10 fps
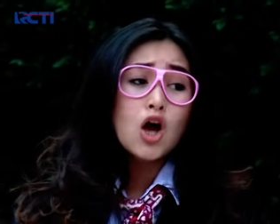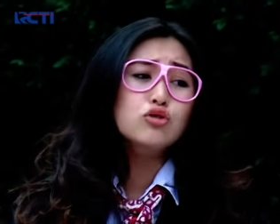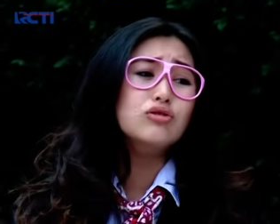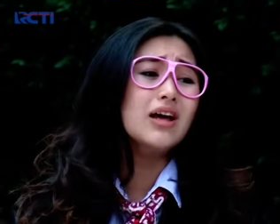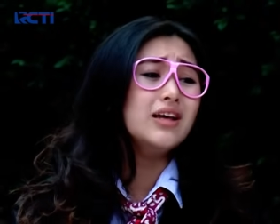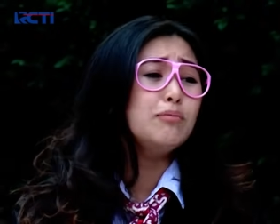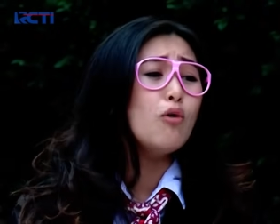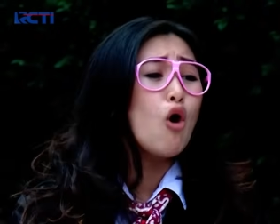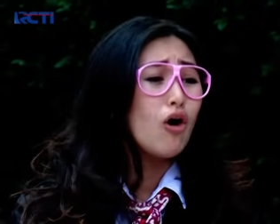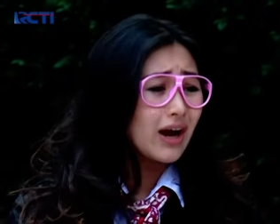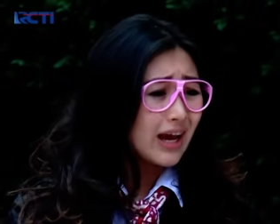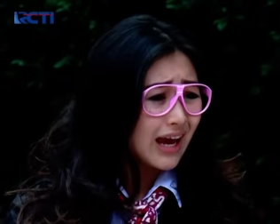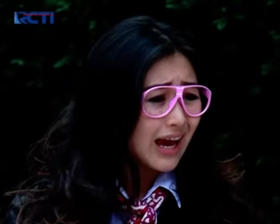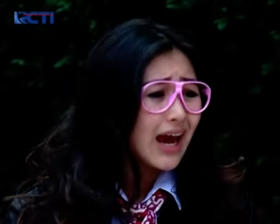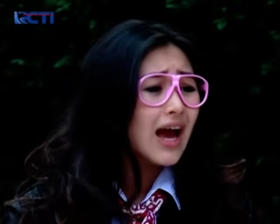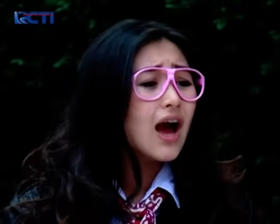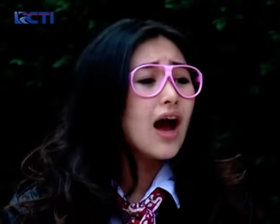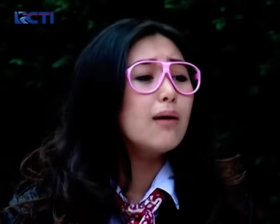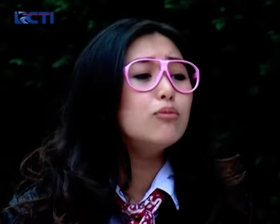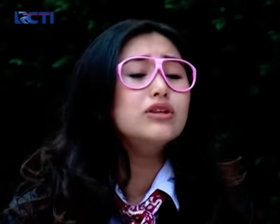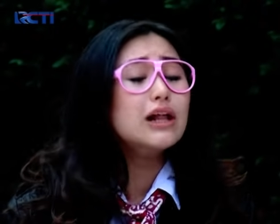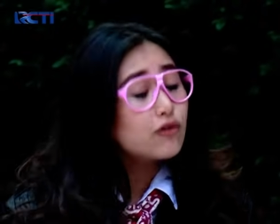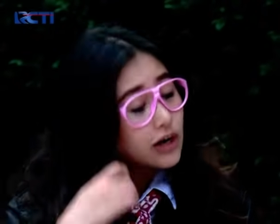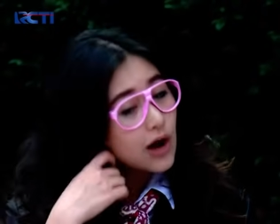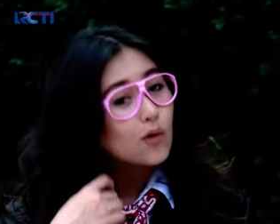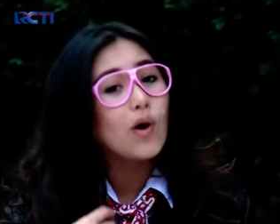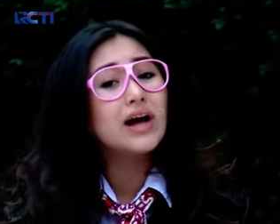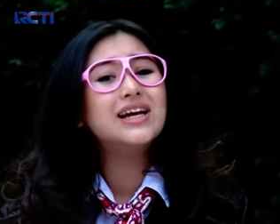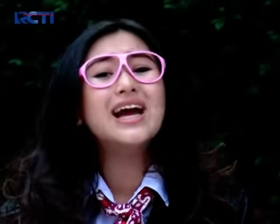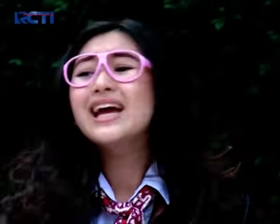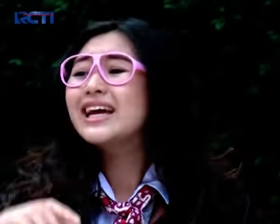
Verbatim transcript: terus lagi bokeh, kamu telepon aku aja.